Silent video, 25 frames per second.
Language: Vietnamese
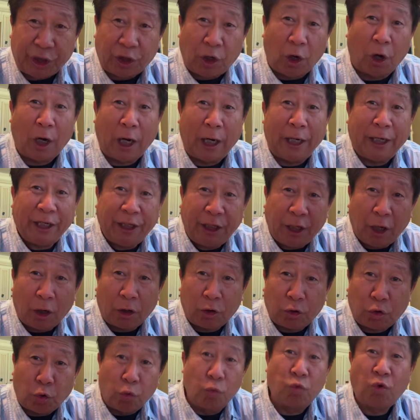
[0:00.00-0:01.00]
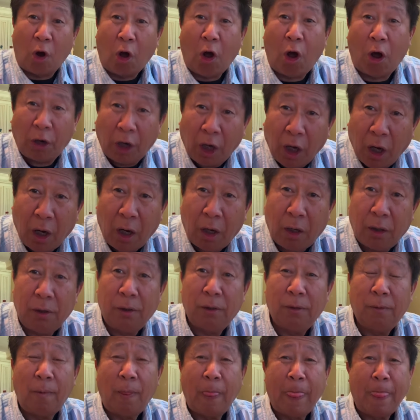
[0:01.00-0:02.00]
có là này giờ tu no nữa
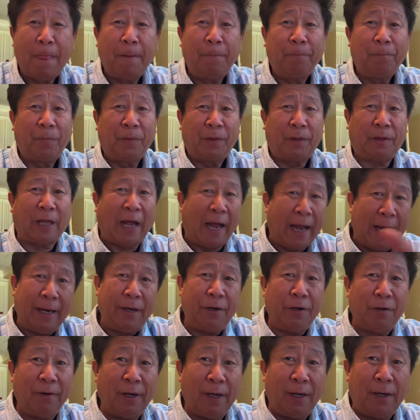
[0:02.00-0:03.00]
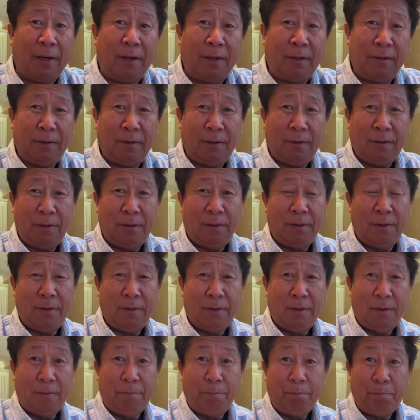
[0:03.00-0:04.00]
thằng đó à
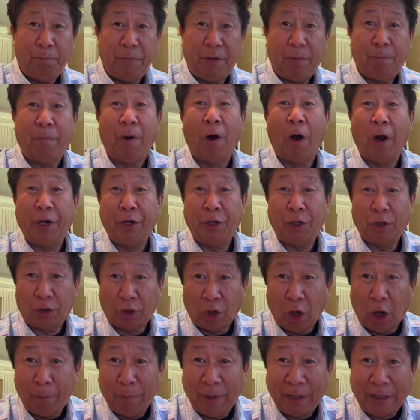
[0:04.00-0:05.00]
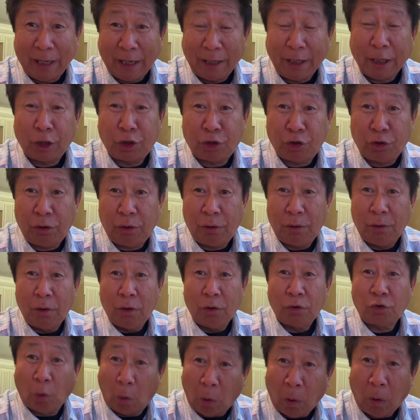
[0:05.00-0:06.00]
mình bò này giờ tỏ mình cha nhà chú
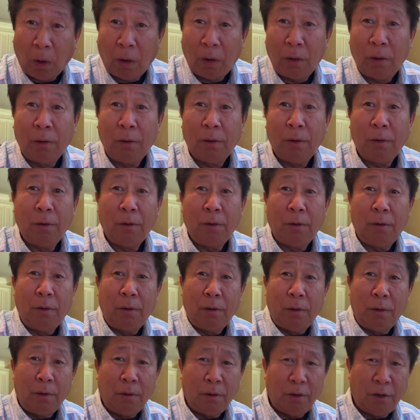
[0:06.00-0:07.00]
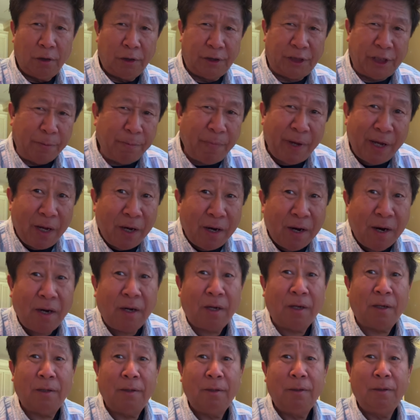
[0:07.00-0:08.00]
tổ tí mê
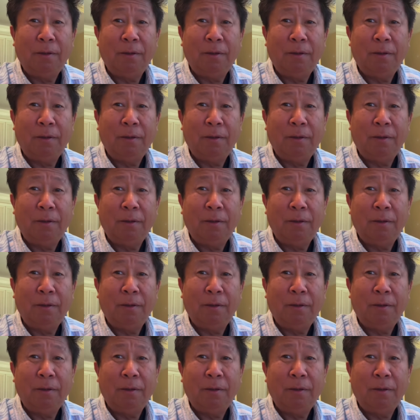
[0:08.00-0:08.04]
ra